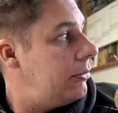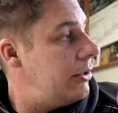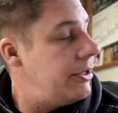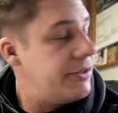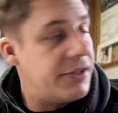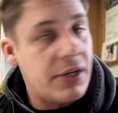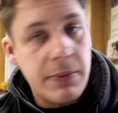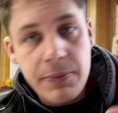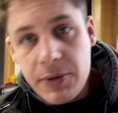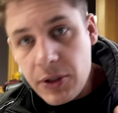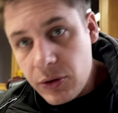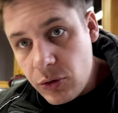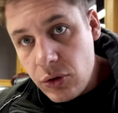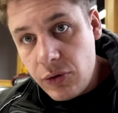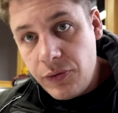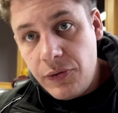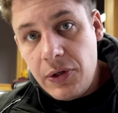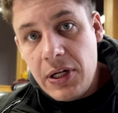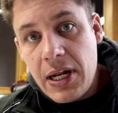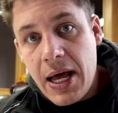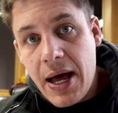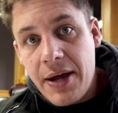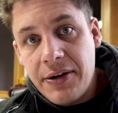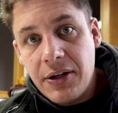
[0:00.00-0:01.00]
Es gibt natürlich
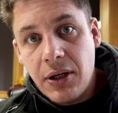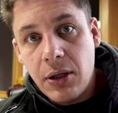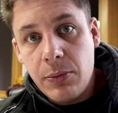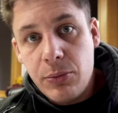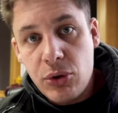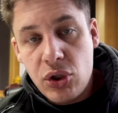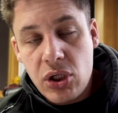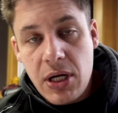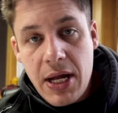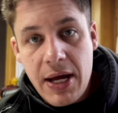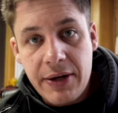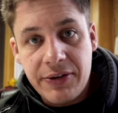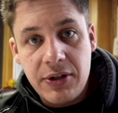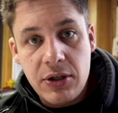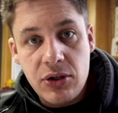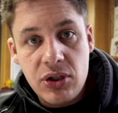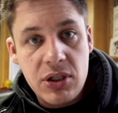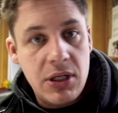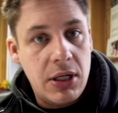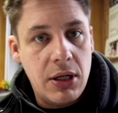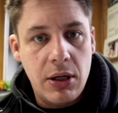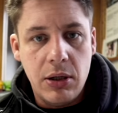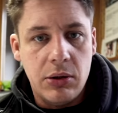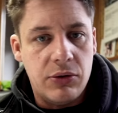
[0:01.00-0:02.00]
viele andere
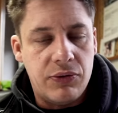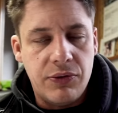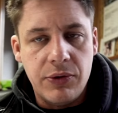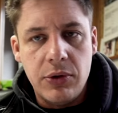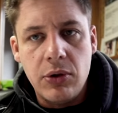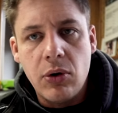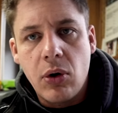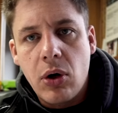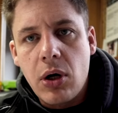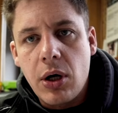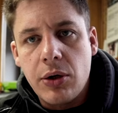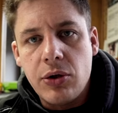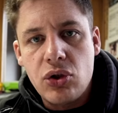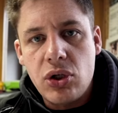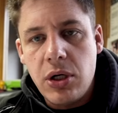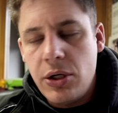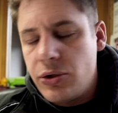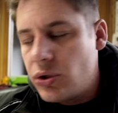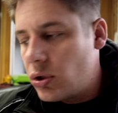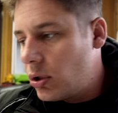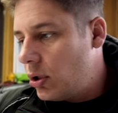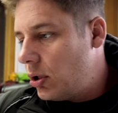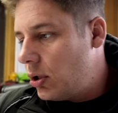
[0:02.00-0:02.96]
Beschlagshersteller, ich will die auch gar nicht schlecht